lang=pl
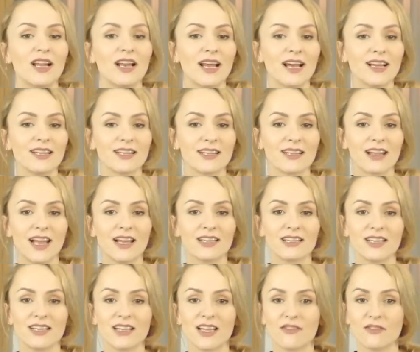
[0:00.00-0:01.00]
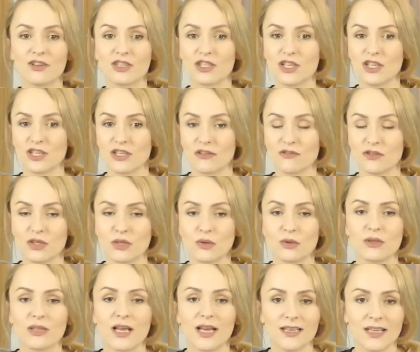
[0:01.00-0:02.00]
lat, dla niej najważniejsze w
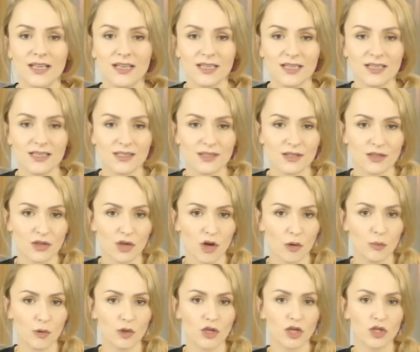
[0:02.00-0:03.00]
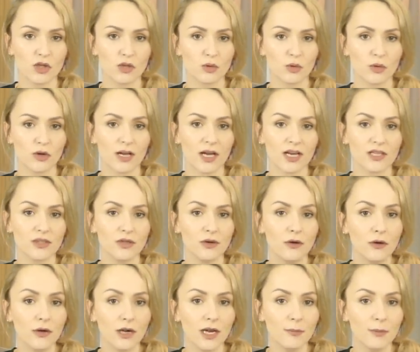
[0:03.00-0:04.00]
życiu nadal jest to, by jej córka
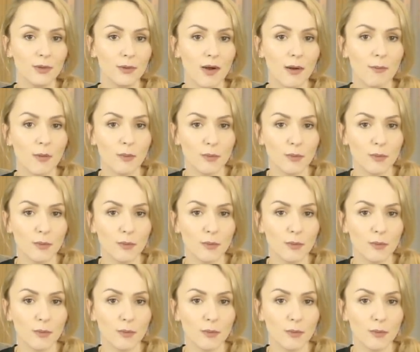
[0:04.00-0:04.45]
ciągle była po